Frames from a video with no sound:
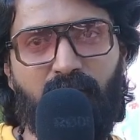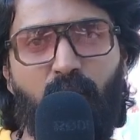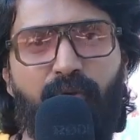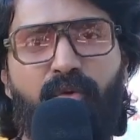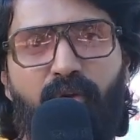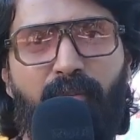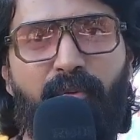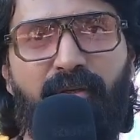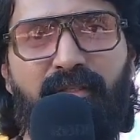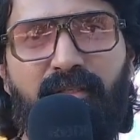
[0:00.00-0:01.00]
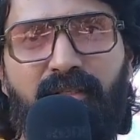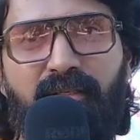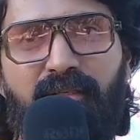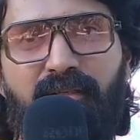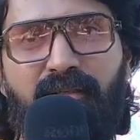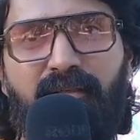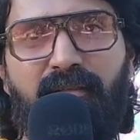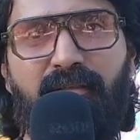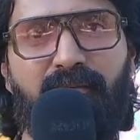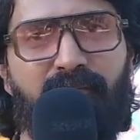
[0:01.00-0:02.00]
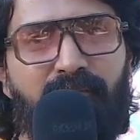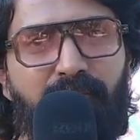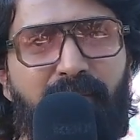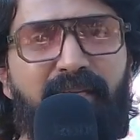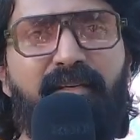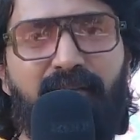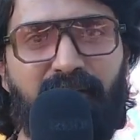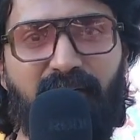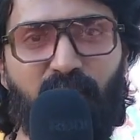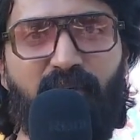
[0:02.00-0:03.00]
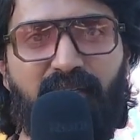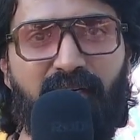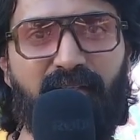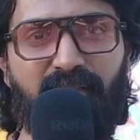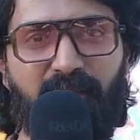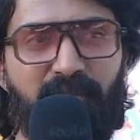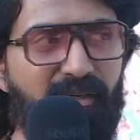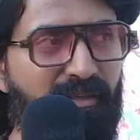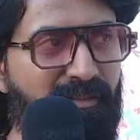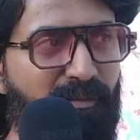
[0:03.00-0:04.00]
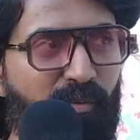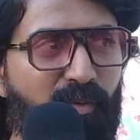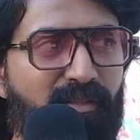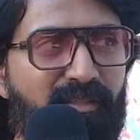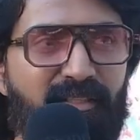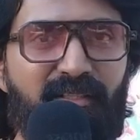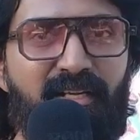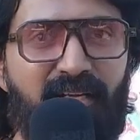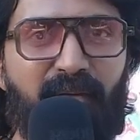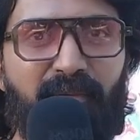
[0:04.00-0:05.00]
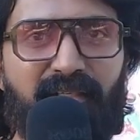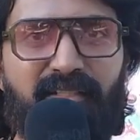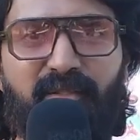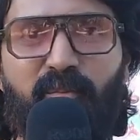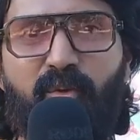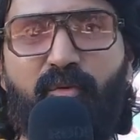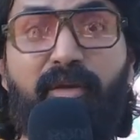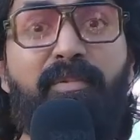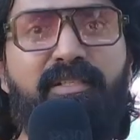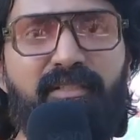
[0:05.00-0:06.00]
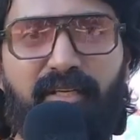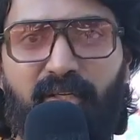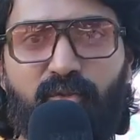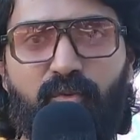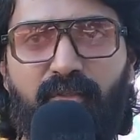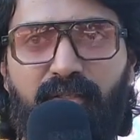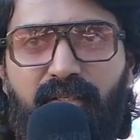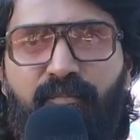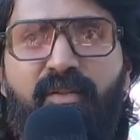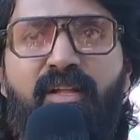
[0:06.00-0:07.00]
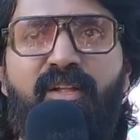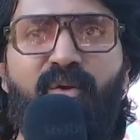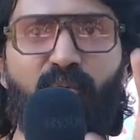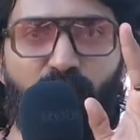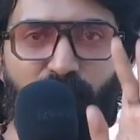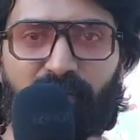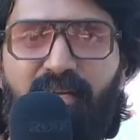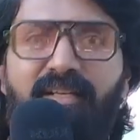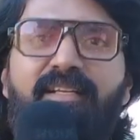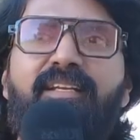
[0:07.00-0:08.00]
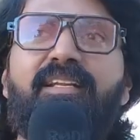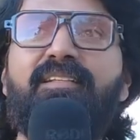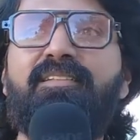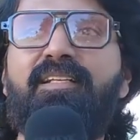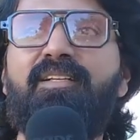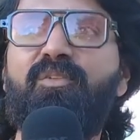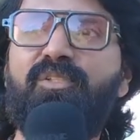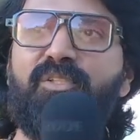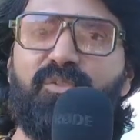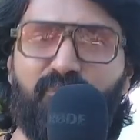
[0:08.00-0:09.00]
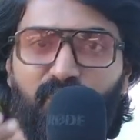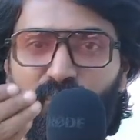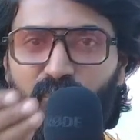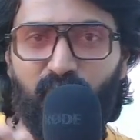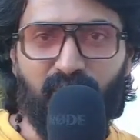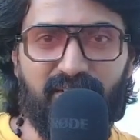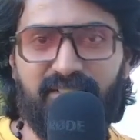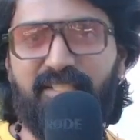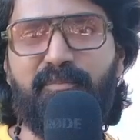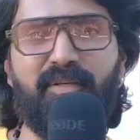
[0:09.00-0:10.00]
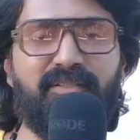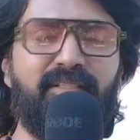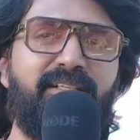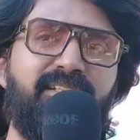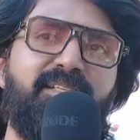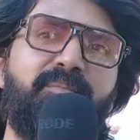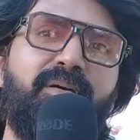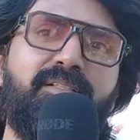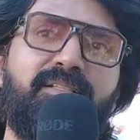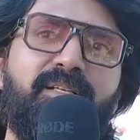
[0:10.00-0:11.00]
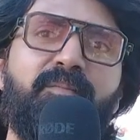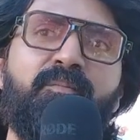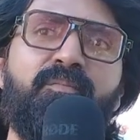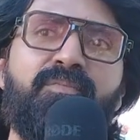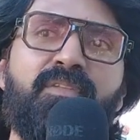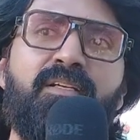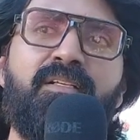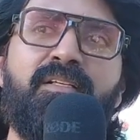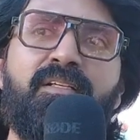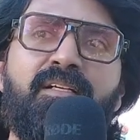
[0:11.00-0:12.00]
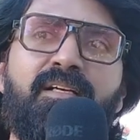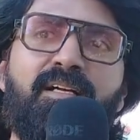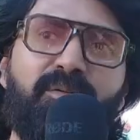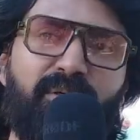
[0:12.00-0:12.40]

கோவிலுக்குள்ளே போய் இந்த மெயின் கடவுள் இருக்கிற அந்த கர்ப்ப இடத்துக்கு போகிறதுன்றது நம்ம அந்த இடத்துக்கு போகிறது வைப்ரேஷன் கிடைக்கும் சொல்லுவாங்க இல்லையா உண்மையாலே இளையராஜ் சாரை வந்து இவ்வளோ ஒரு அஞ்சடி பத்தடி கிட்டத்தில் பார்த்துருக்கேன் அந்த